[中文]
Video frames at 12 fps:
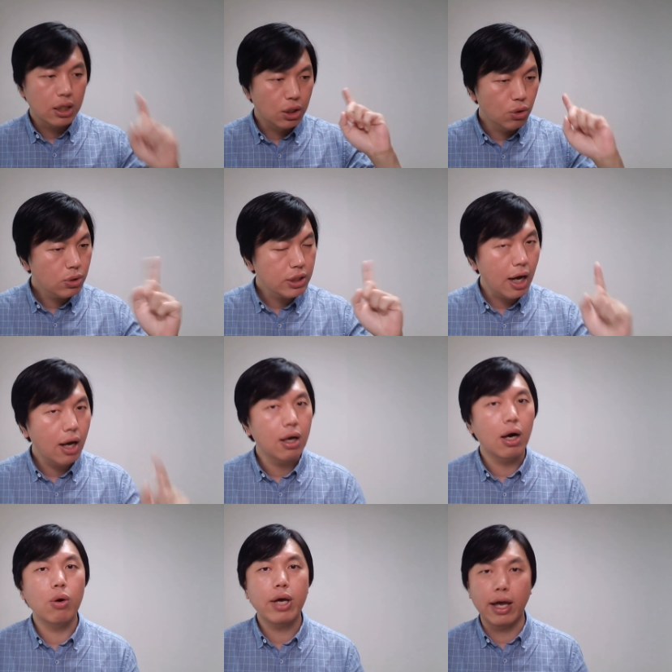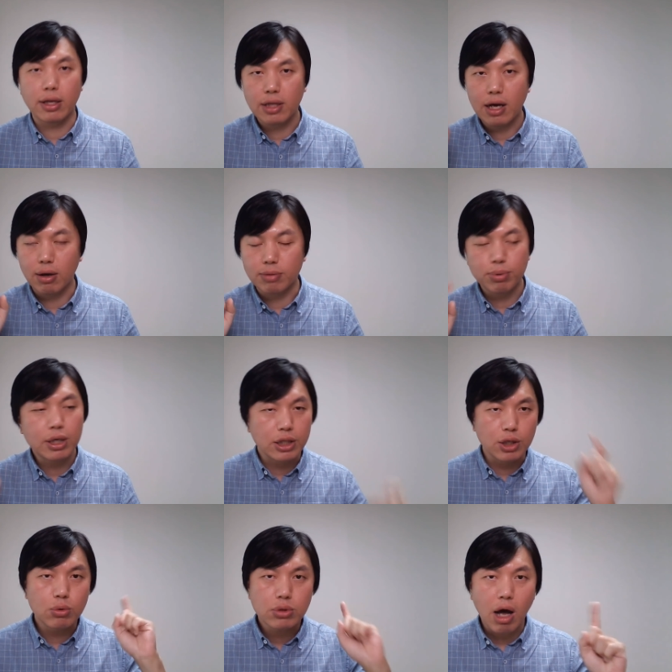你用枪，OK，那不是
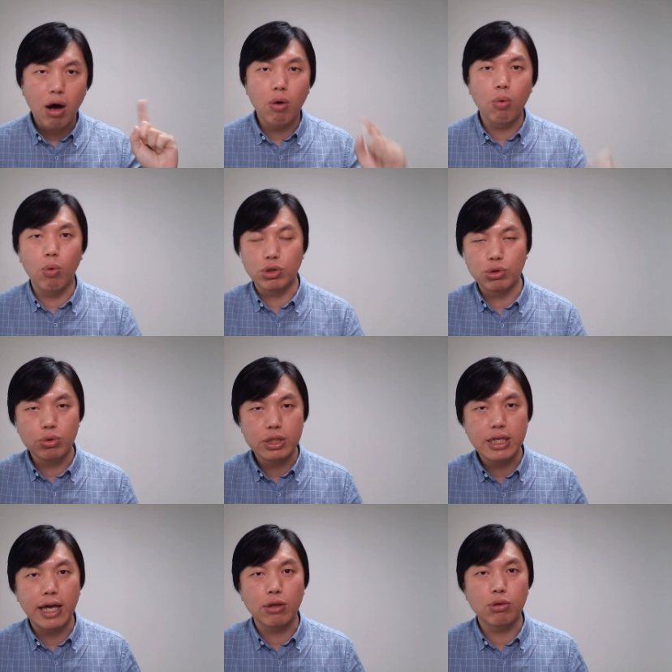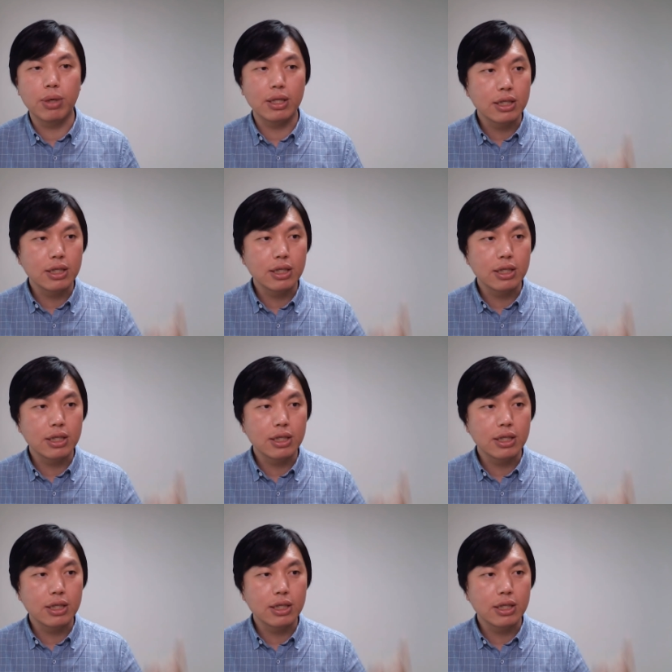你用刀，我就用剑，对不对？